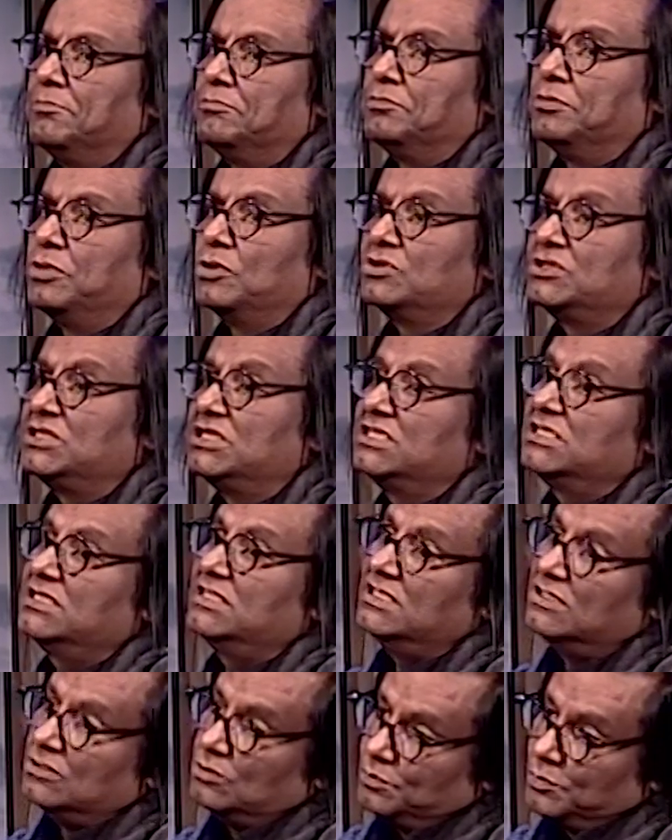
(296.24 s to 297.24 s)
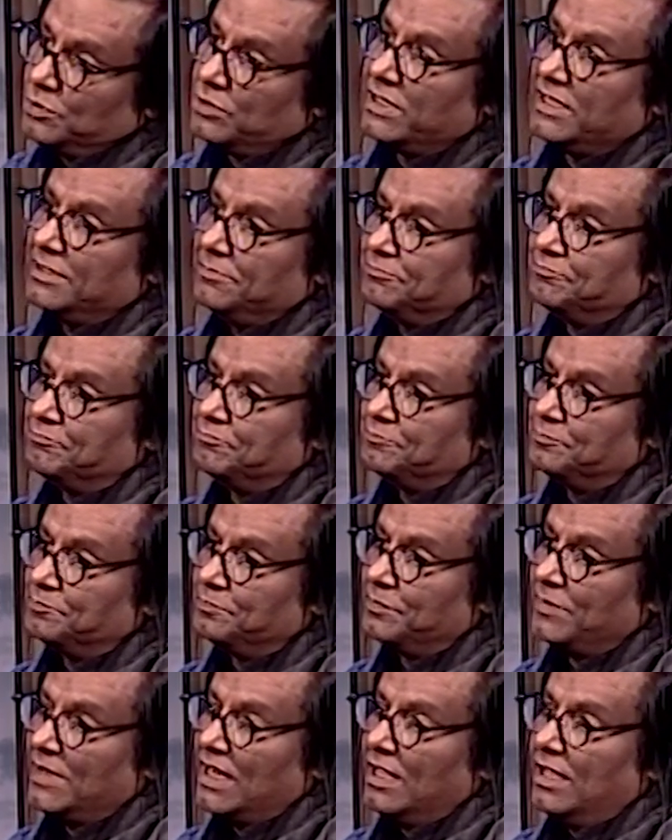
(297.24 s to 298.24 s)
পঁচিশটির উপরে
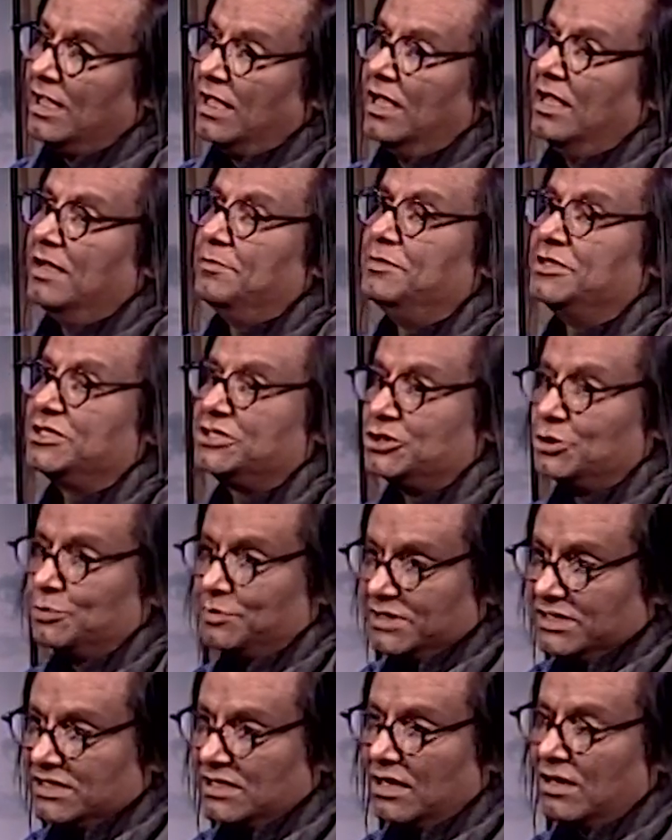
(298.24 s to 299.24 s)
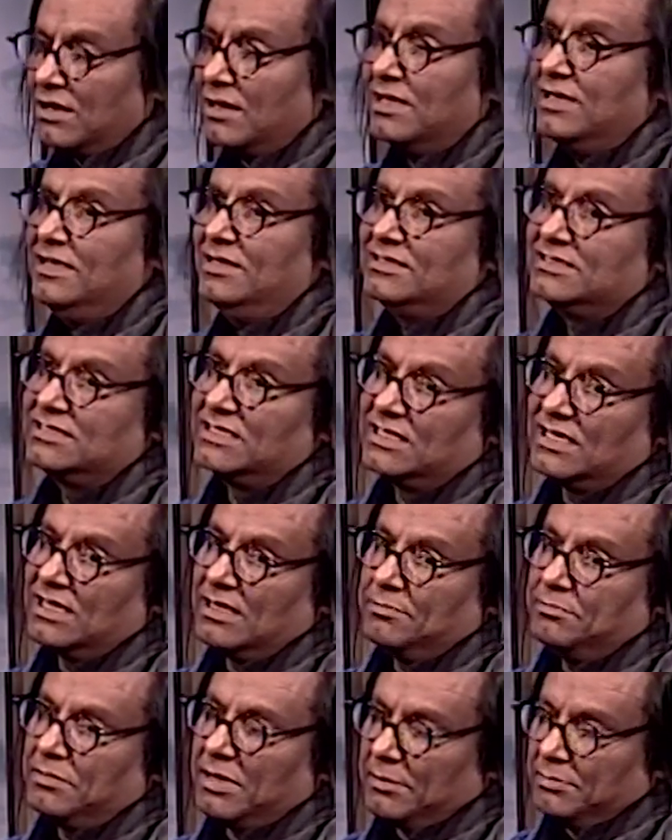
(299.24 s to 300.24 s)
বিশ্ববিদ্যালয় সেটা
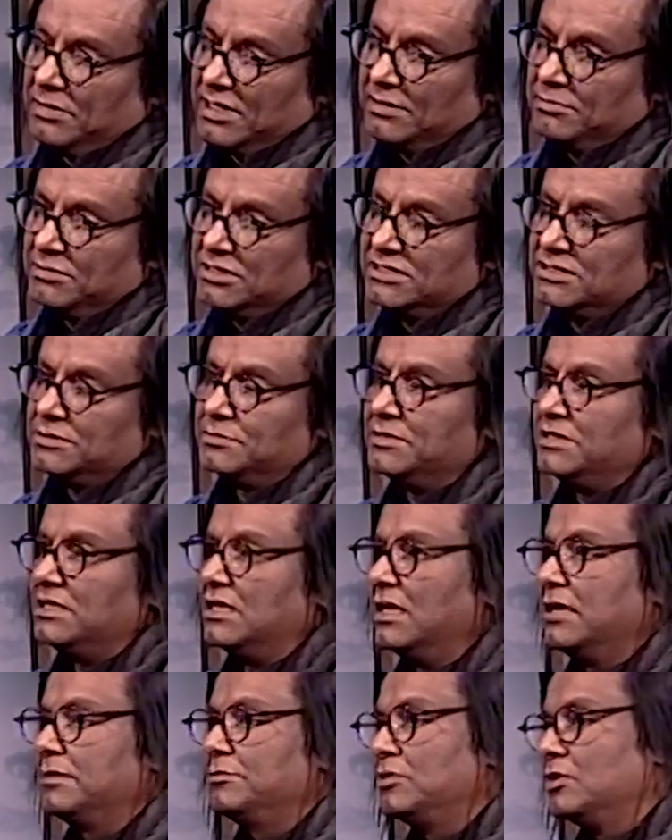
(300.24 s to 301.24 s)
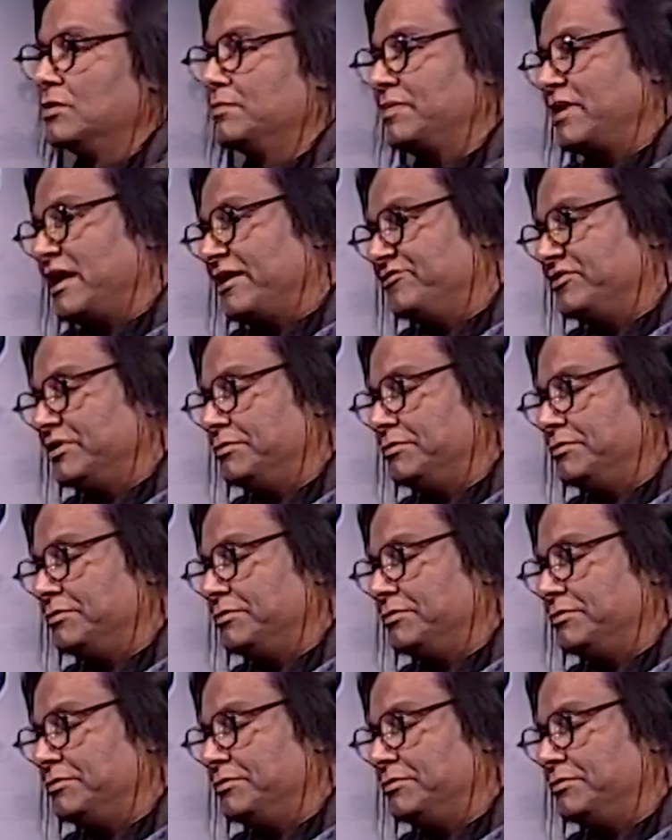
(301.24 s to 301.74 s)
পাবলিক বিশ্ববিদ্যালয় এবং প্রাইভেট